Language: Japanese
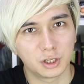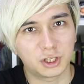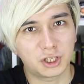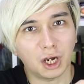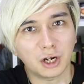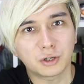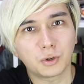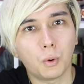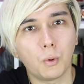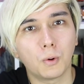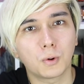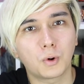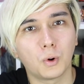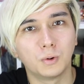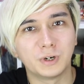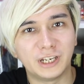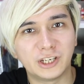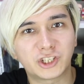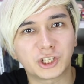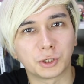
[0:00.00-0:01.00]
逆方
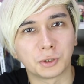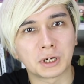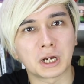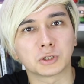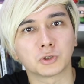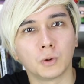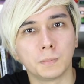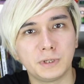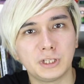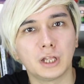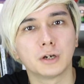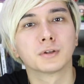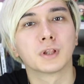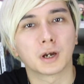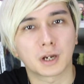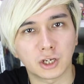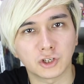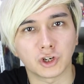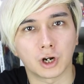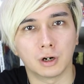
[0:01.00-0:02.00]
向に汁が飛び出る
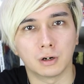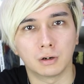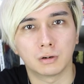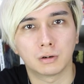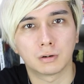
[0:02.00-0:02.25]
だけじゃん。